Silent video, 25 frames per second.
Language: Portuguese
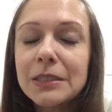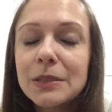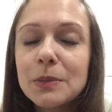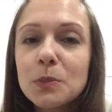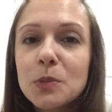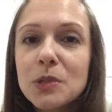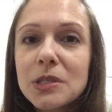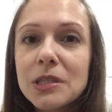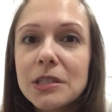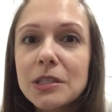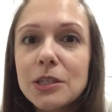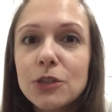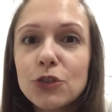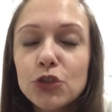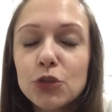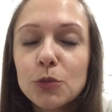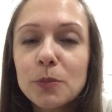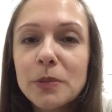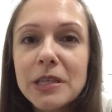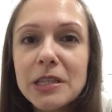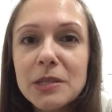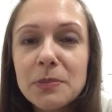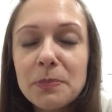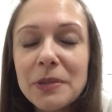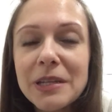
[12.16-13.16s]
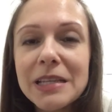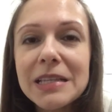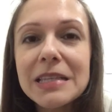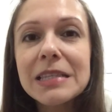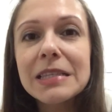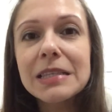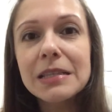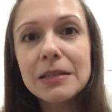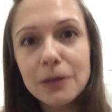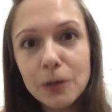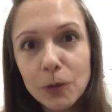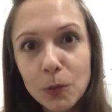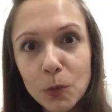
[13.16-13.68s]
Pois existe uma
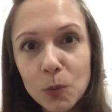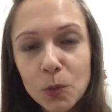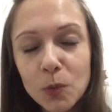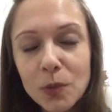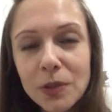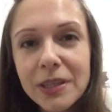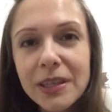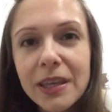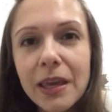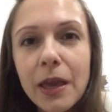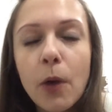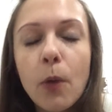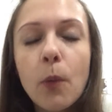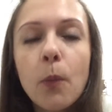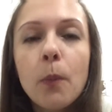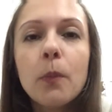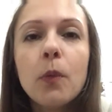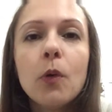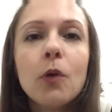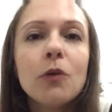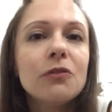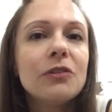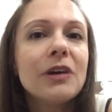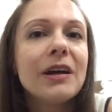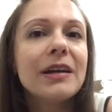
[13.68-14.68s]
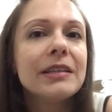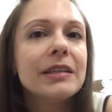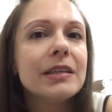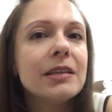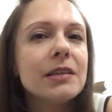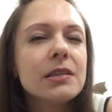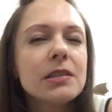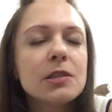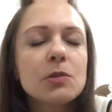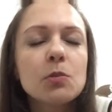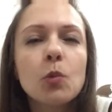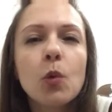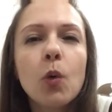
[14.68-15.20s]
expressão que é o
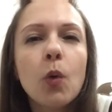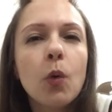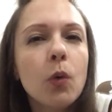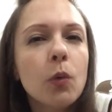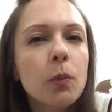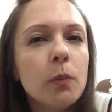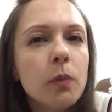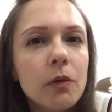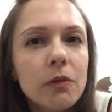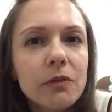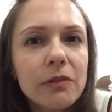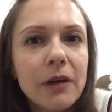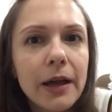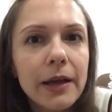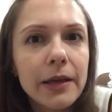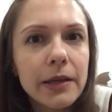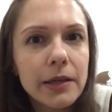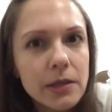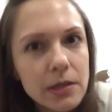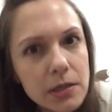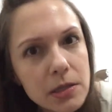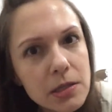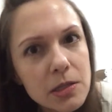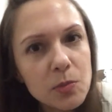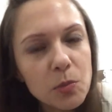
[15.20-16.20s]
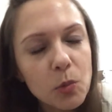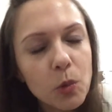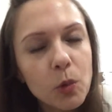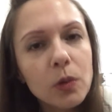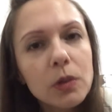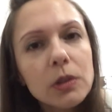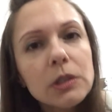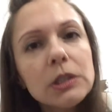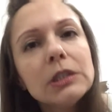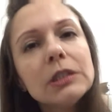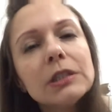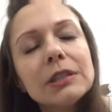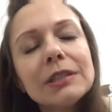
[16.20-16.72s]
bovarismo ou o bovarrismo
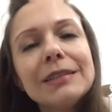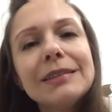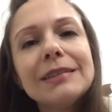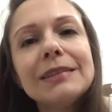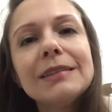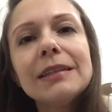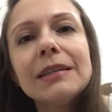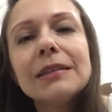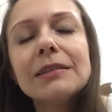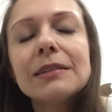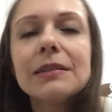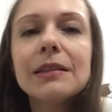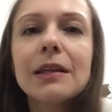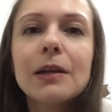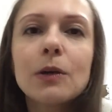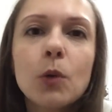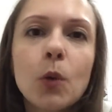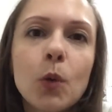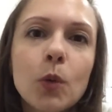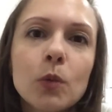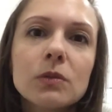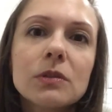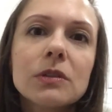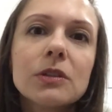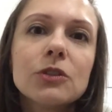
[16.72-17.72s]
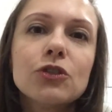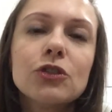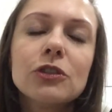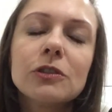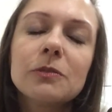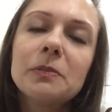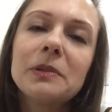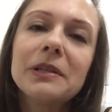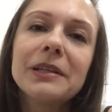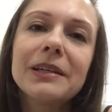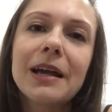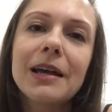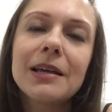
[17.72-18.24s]
que tenta dar conta de
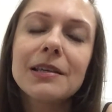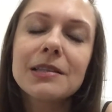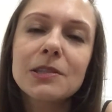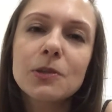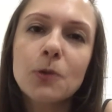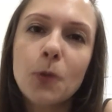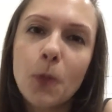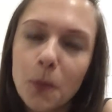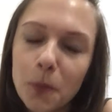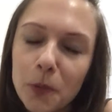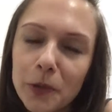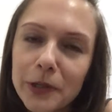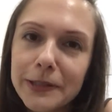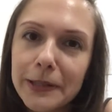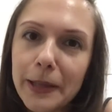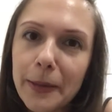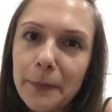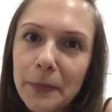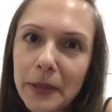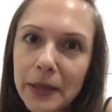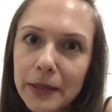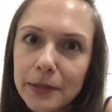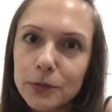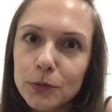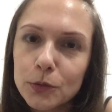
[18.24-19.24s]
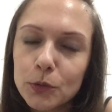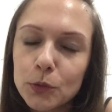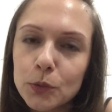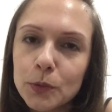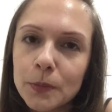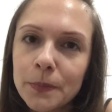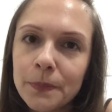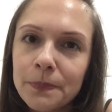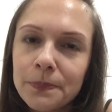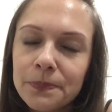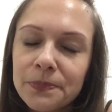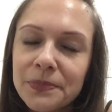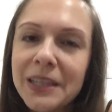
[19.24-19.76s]
explicar esse comportamento.
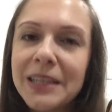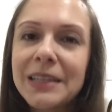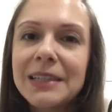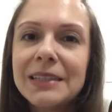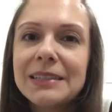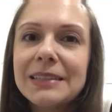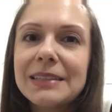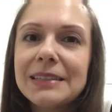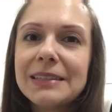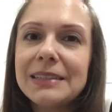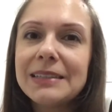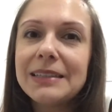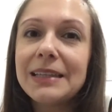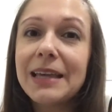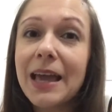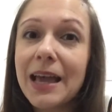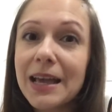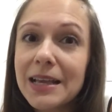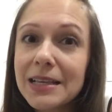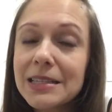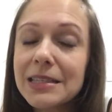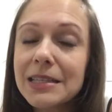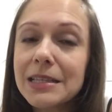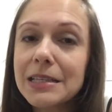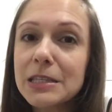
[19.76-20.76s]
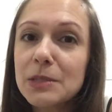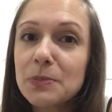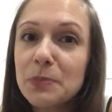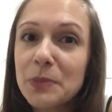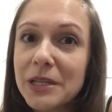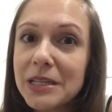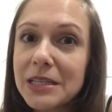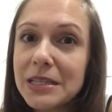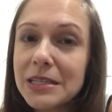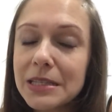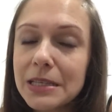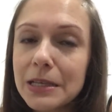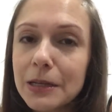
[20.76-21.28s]
E essa
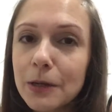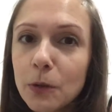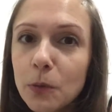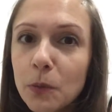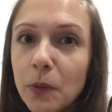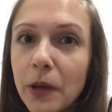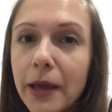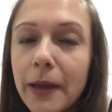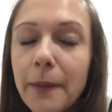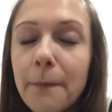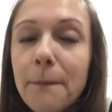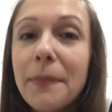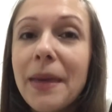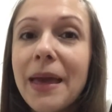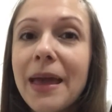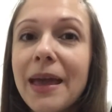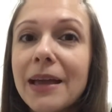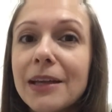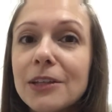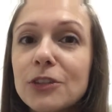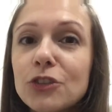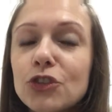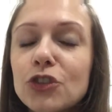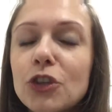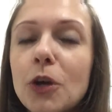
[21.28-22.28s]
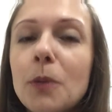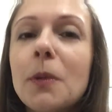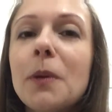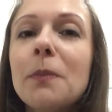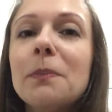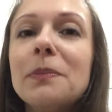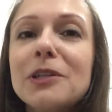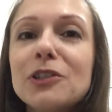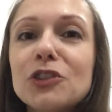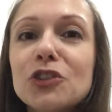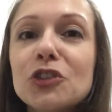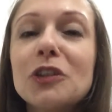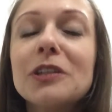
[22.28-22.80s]
expressão remete a uma
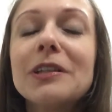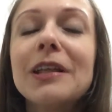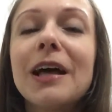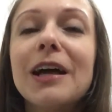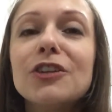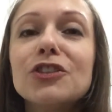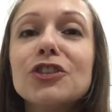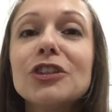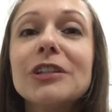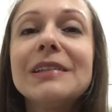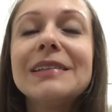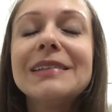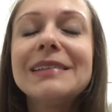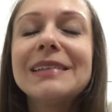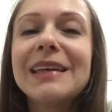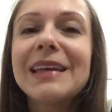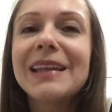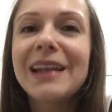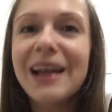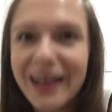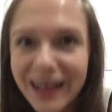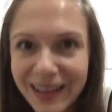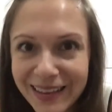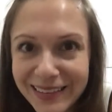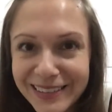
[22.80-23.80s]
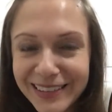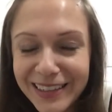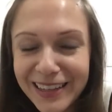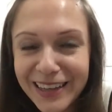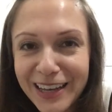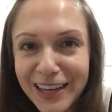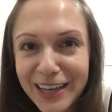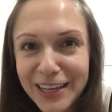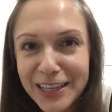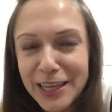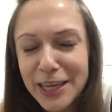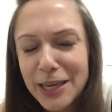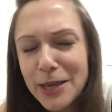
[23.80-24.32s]
personagem literária,
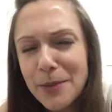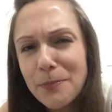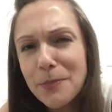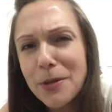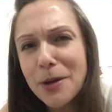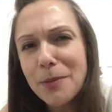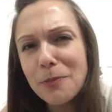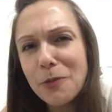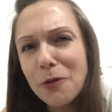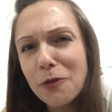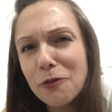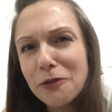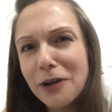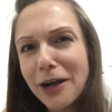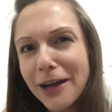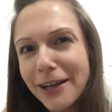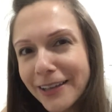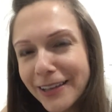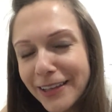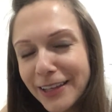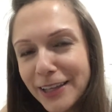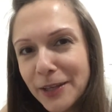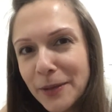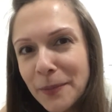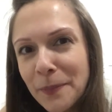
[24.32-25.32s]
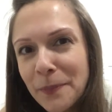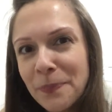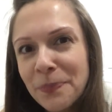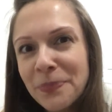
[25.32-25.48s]
a Emma Bovary